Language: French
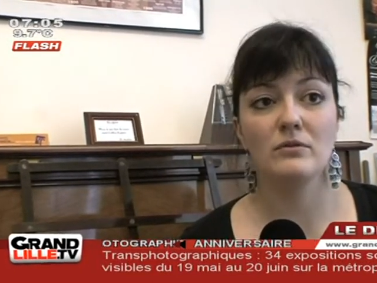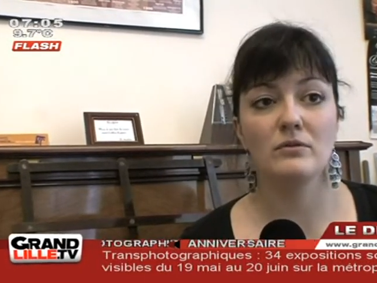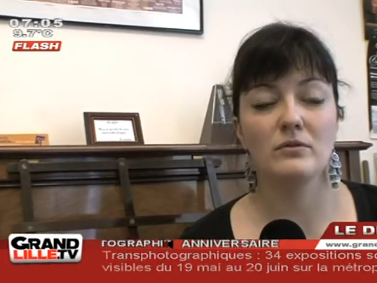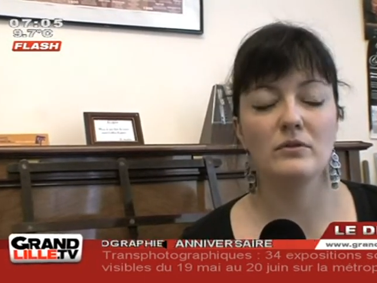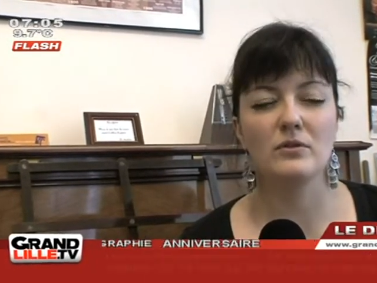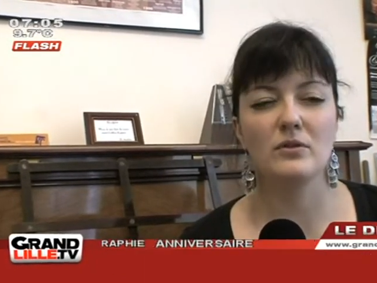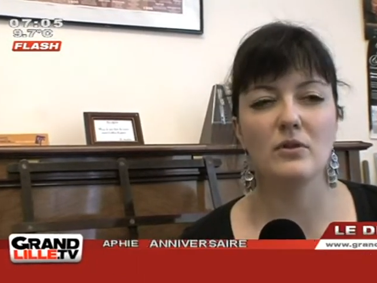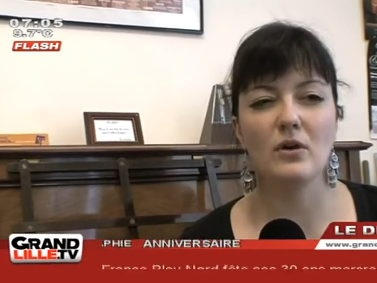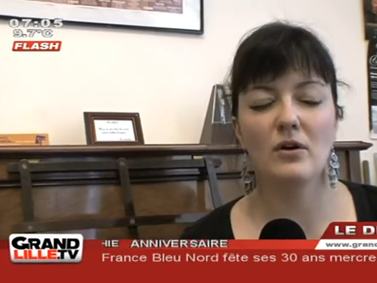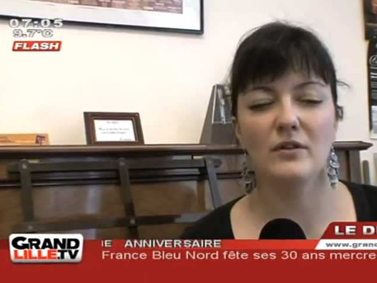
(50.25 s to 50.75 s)

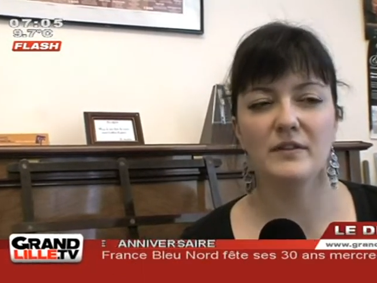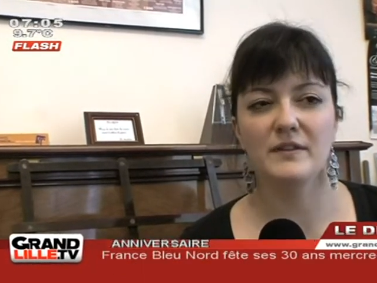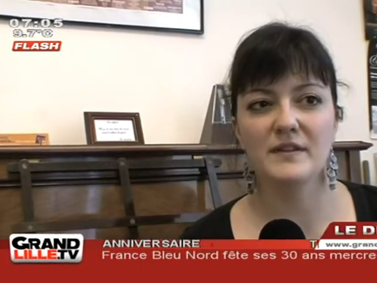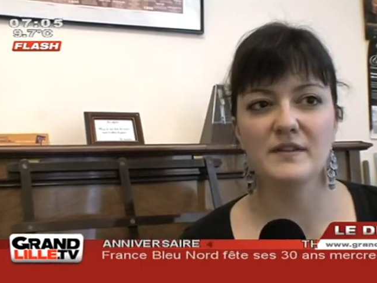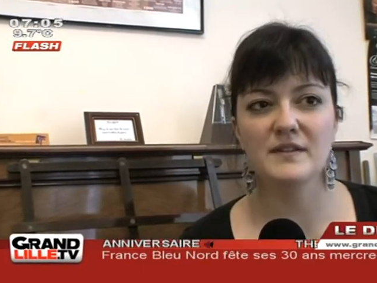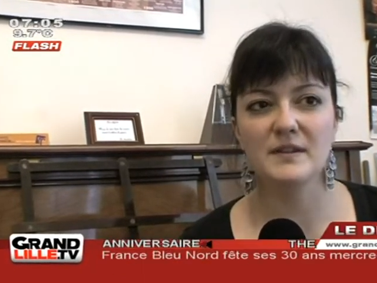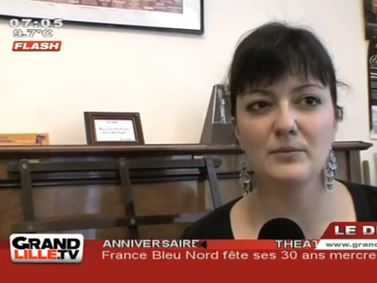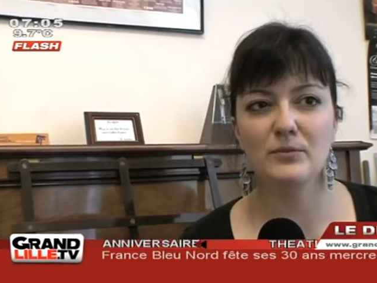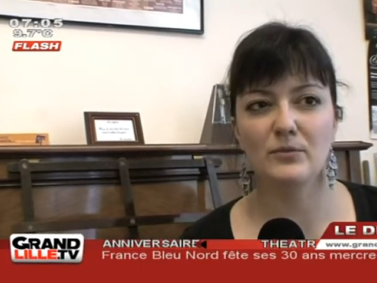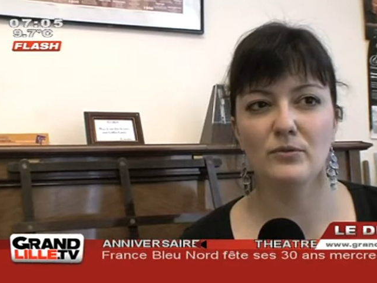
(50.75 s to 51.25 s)
une grande
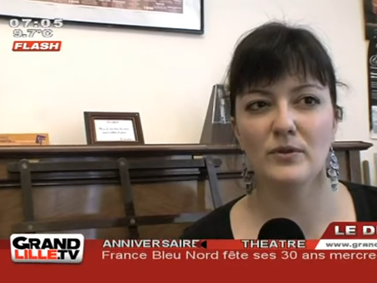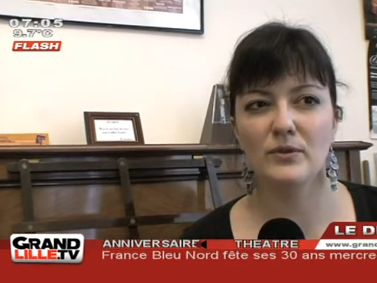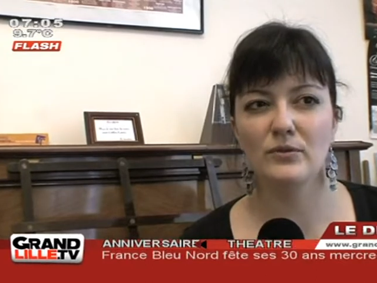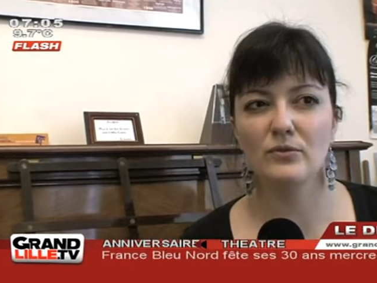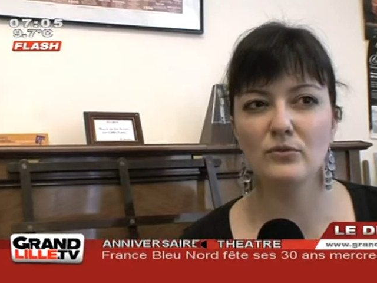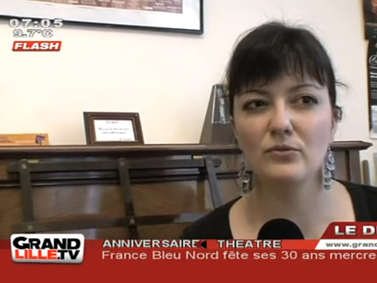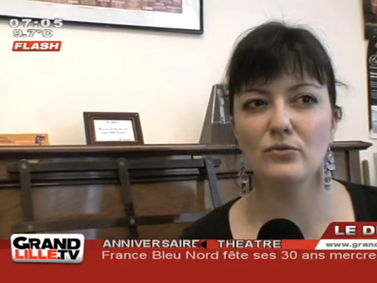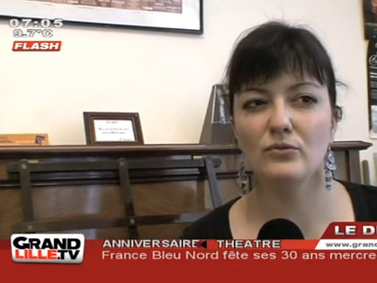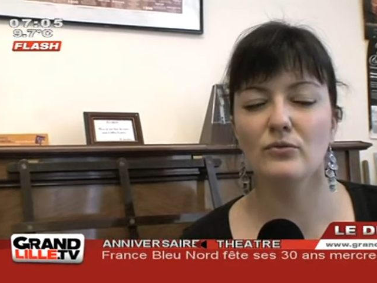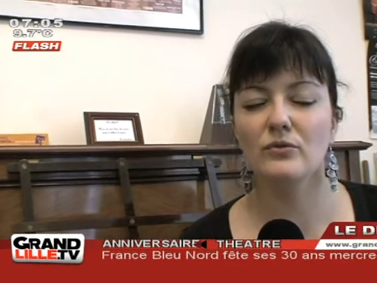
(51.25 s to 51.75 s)
déception et
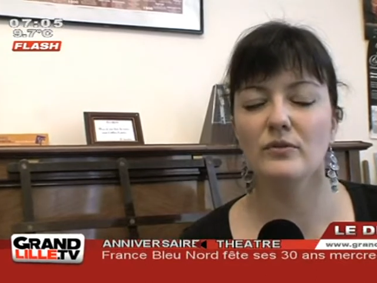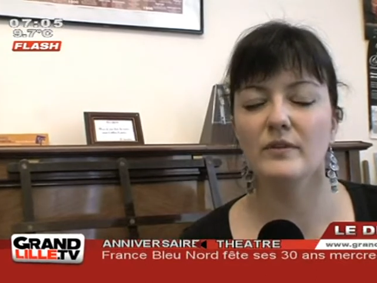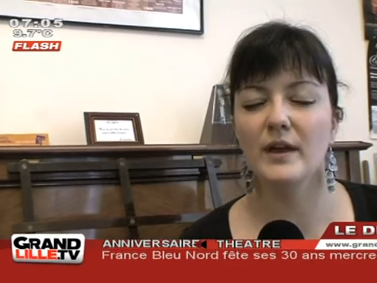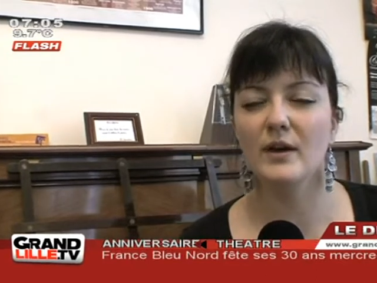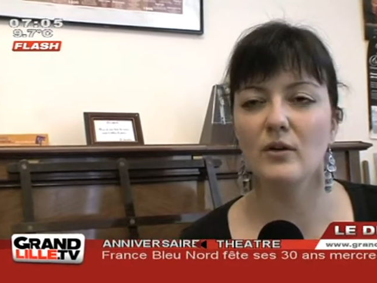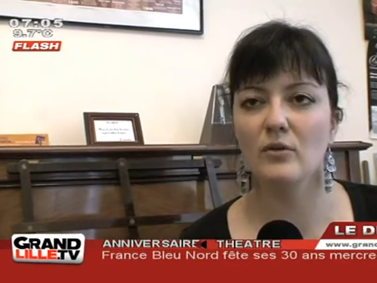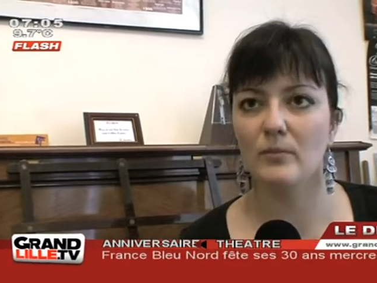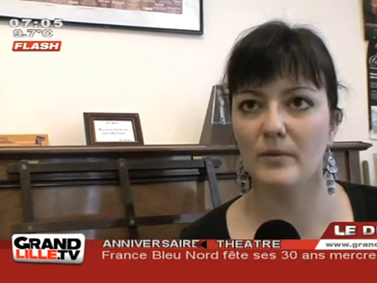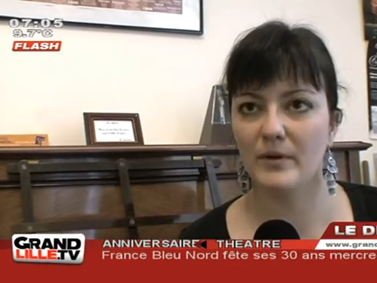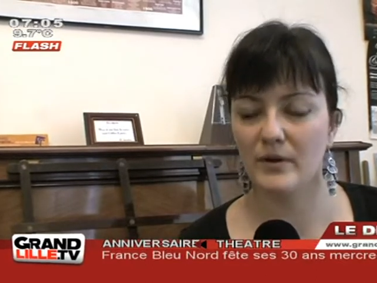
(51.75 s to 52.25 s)
surtout une
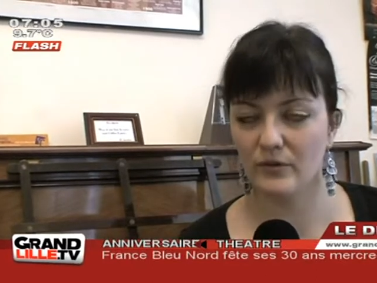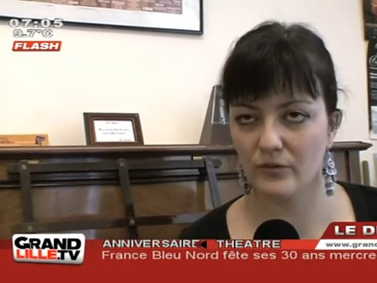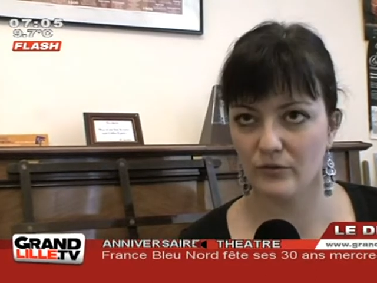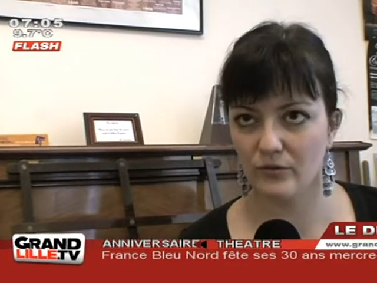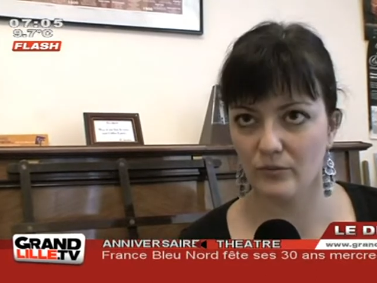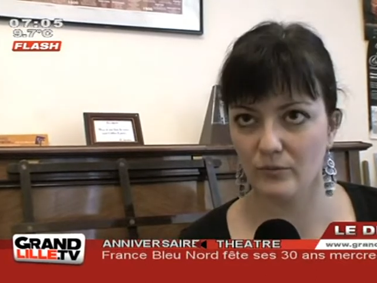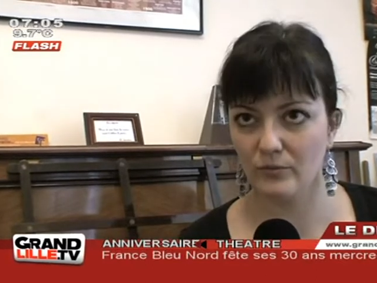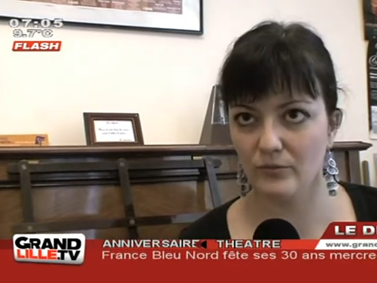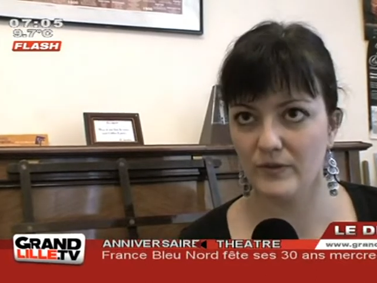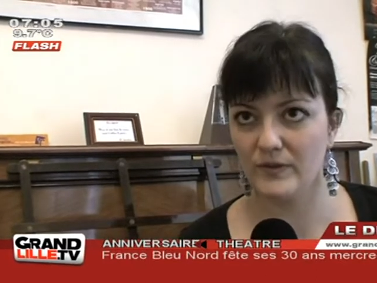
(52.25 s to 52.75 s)

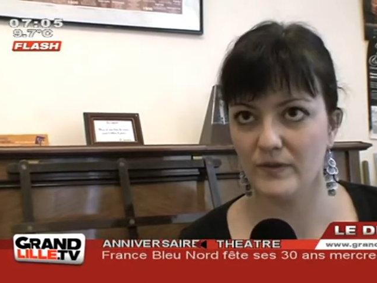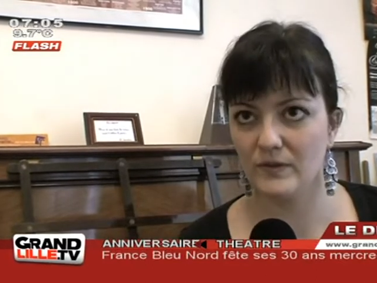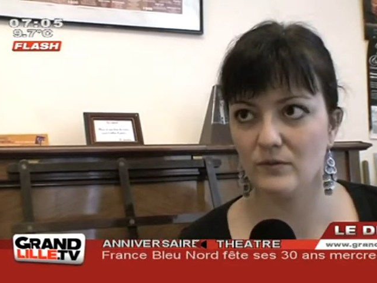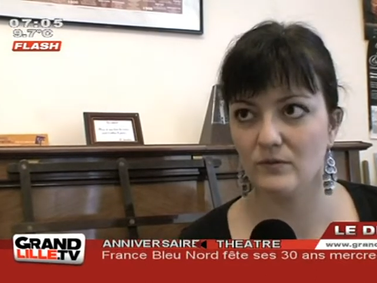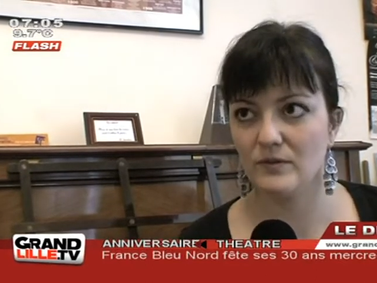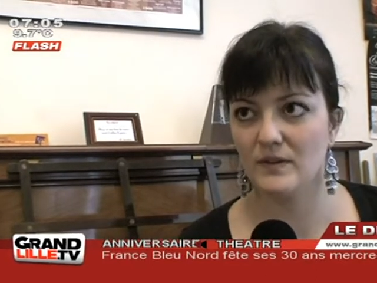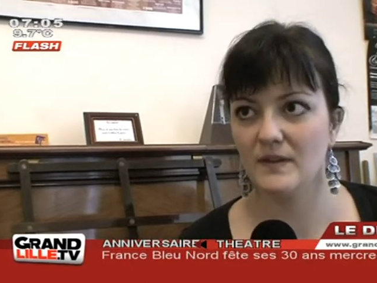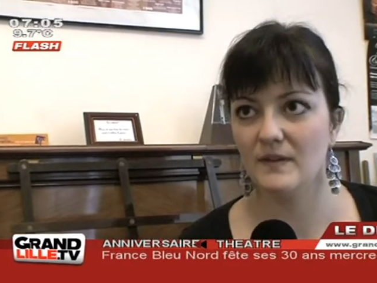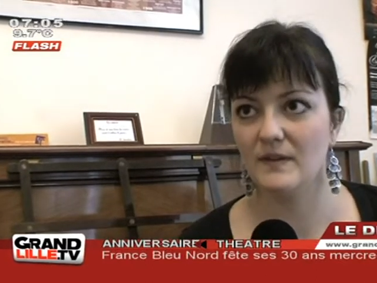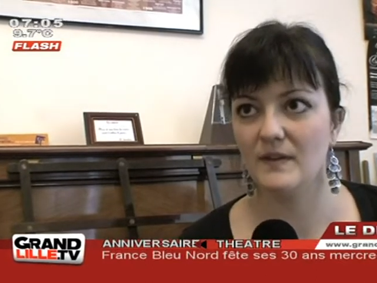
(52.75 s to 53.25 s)
incompréhension
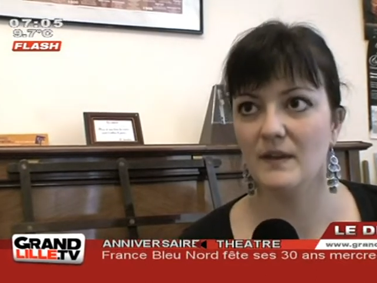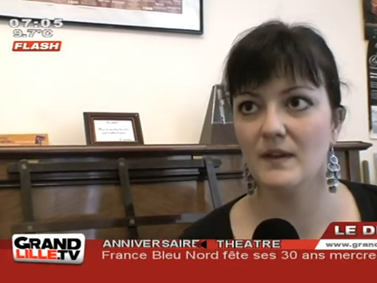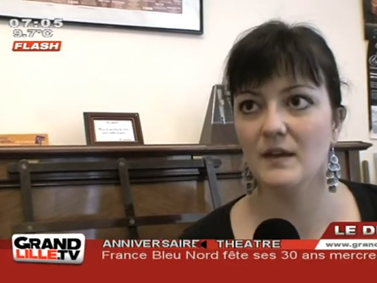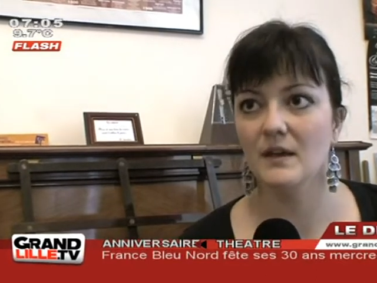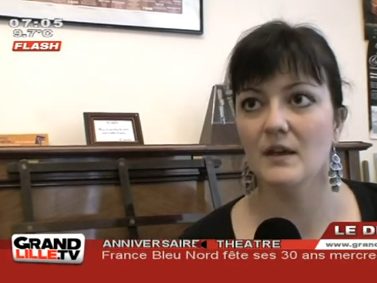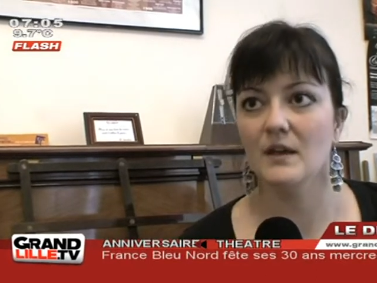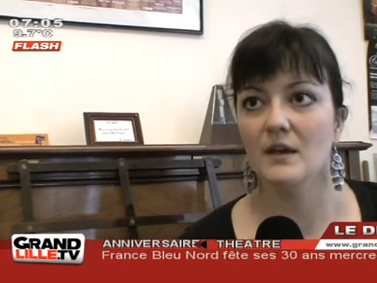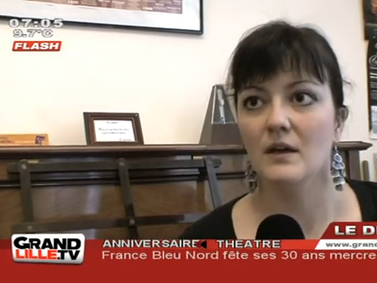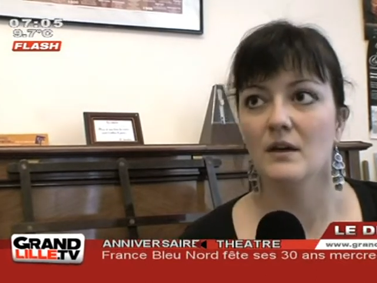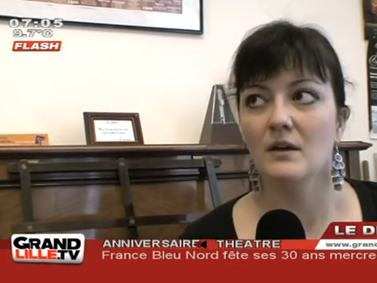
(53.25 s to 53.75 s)
puisqu'on était,